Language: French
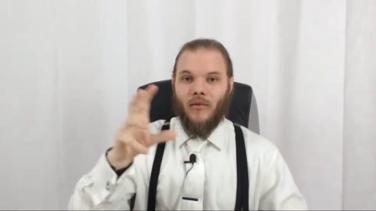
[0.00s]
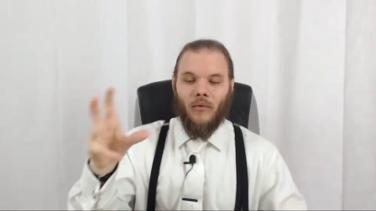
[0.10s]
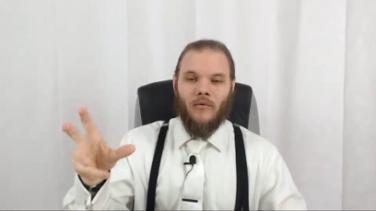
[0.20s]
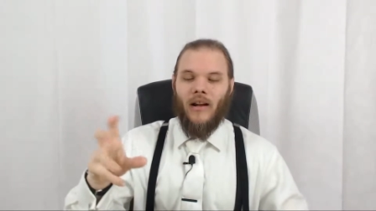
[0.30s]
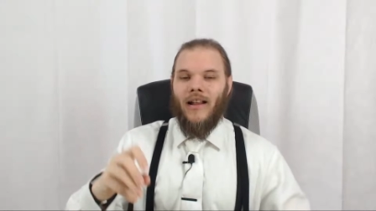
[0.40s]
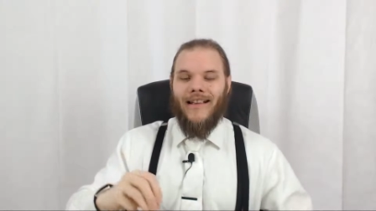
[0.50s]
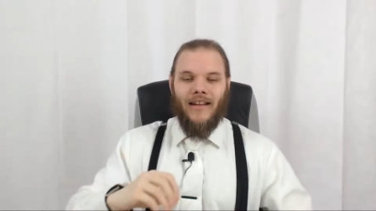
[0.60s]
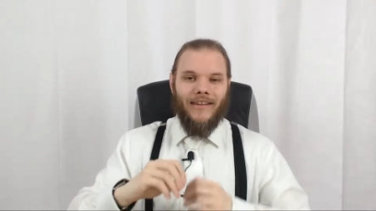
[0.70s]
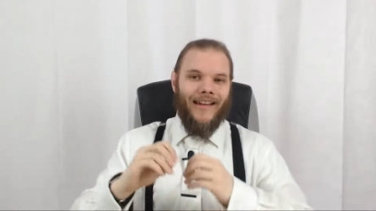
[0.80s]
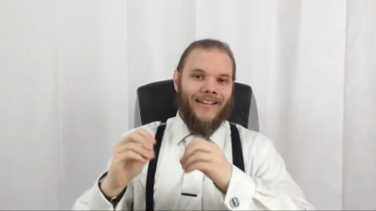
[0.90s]
Donc voilà,
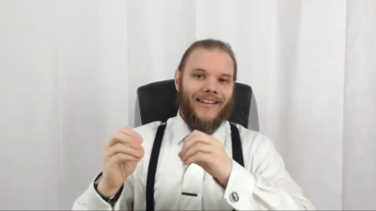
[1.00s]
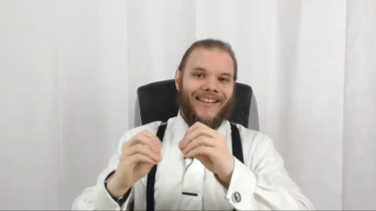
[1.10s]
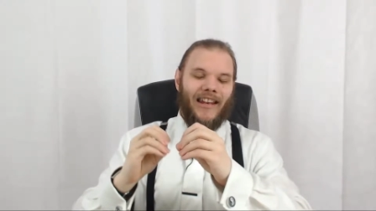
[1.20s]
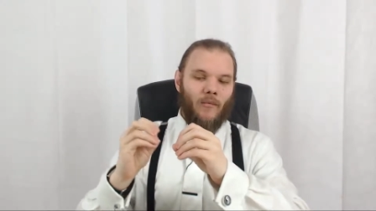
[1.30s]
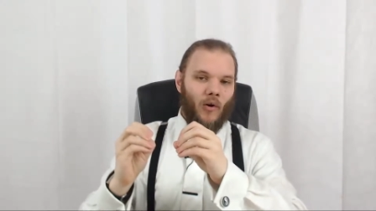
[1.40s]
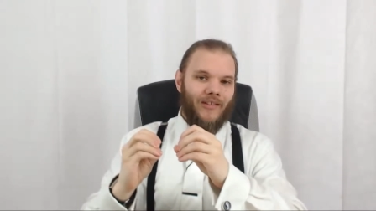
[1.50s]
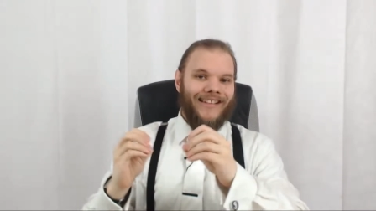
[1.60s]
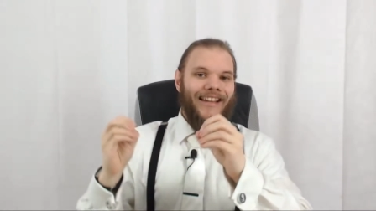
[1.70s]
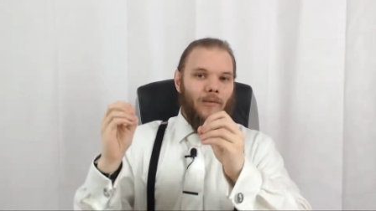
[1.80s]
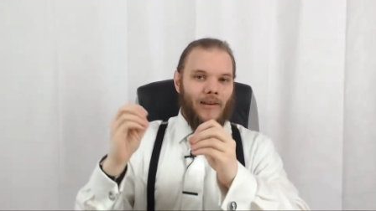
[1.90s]
il y a des éléments de la
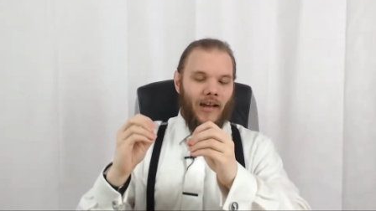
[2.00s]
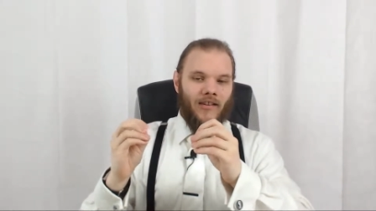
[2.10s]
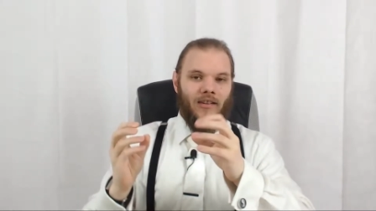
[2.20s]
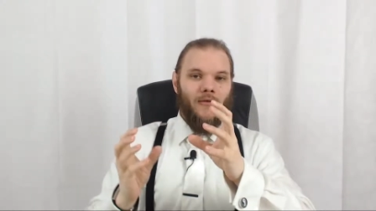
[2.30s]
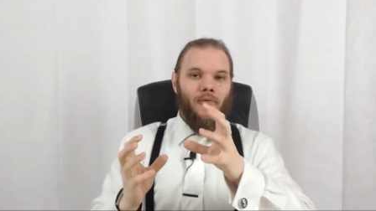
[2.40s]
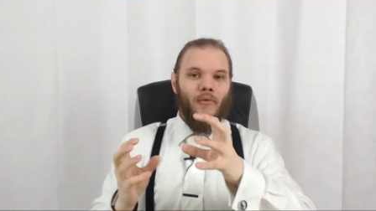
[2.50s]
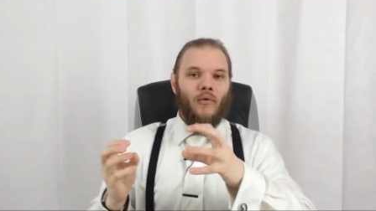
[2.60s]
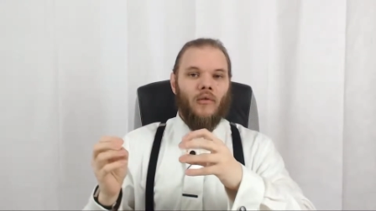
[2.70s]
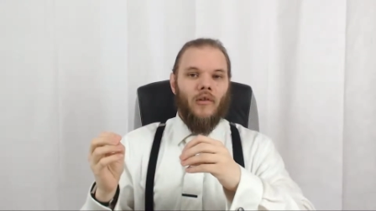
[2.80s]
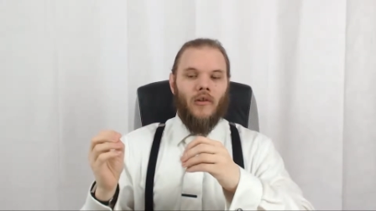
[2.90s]
timeline qu'il
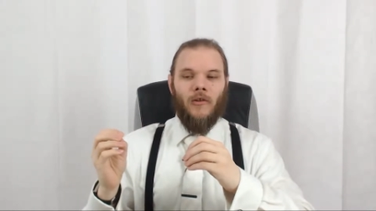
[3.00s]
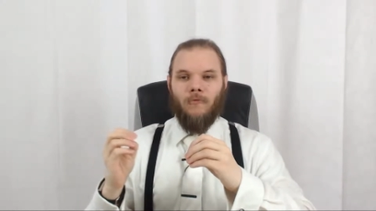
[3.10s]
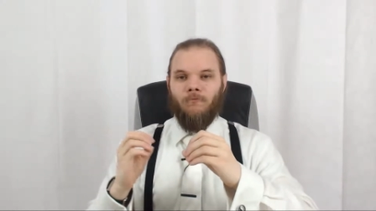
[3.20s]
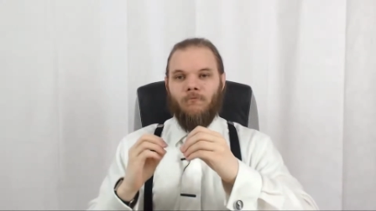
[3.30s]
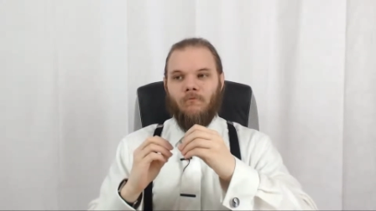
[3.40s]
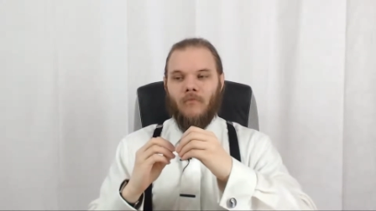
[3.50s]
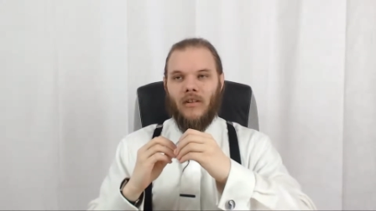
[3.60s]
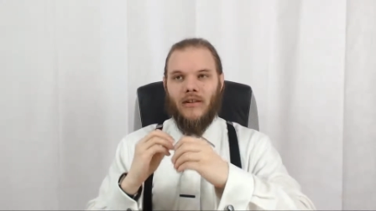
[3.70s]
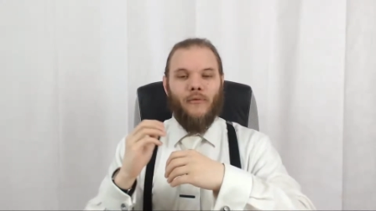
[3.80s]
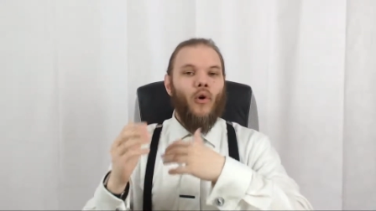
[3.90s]
faut euh,
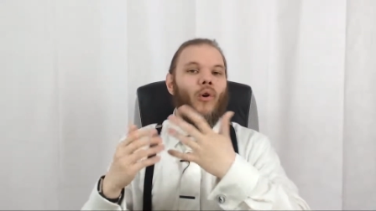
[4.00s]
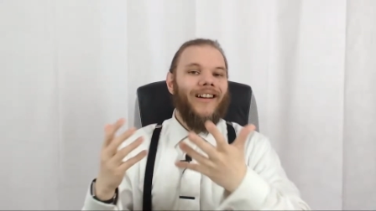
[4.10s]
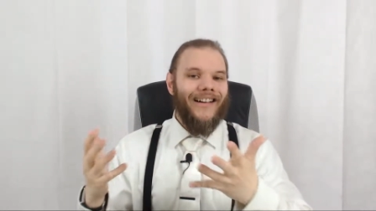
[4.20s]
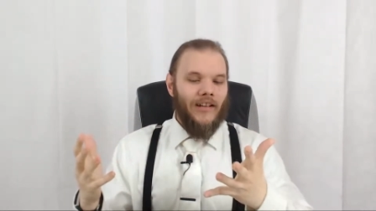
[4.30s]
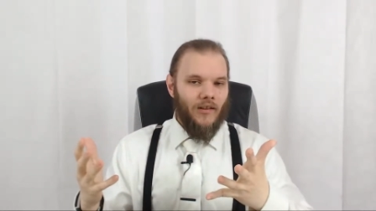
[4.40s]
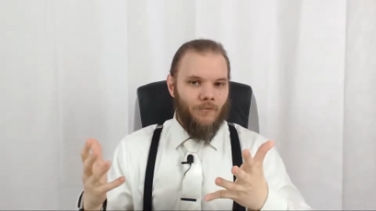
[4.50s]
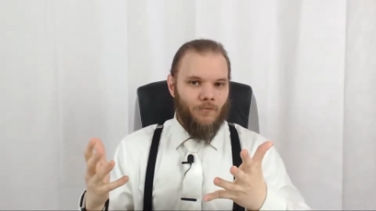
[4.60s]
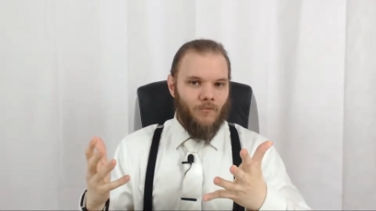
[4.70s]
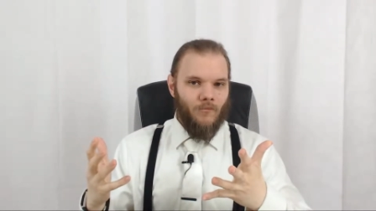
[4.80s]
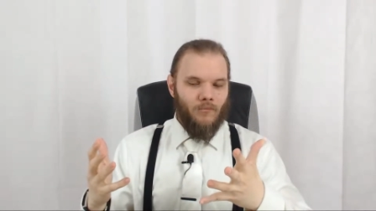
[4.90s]
qu'il faut
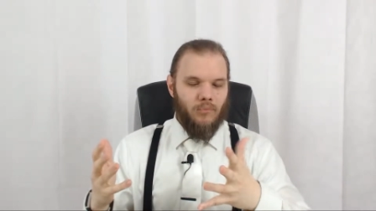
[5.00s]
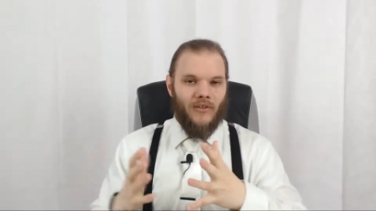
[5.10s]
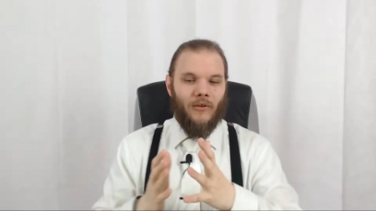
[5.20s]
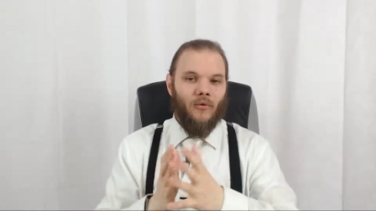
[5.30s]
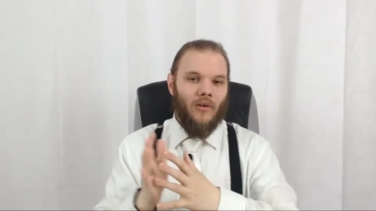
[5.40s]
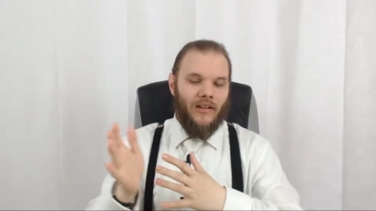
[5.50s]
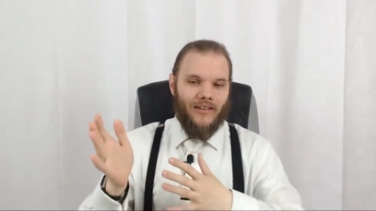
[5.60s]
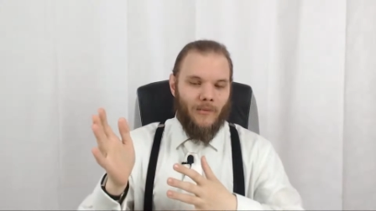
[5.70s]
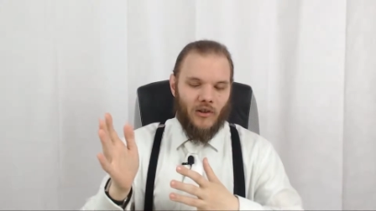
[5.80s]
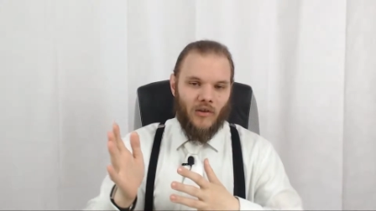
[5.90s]
recréer pour s'assurer que
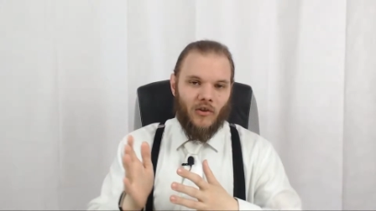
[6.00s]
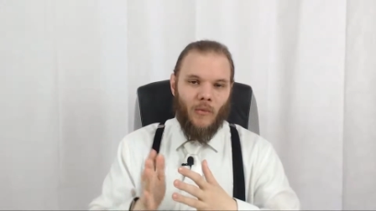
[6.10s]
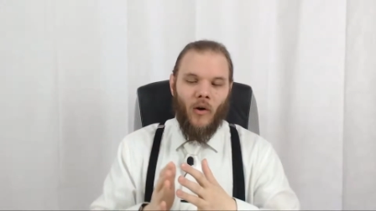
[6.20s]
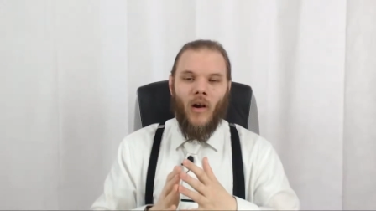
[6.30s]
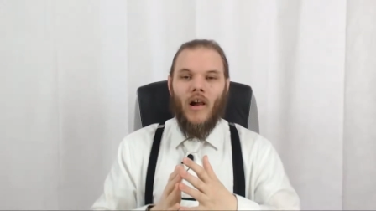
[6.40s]
ça marche correctement.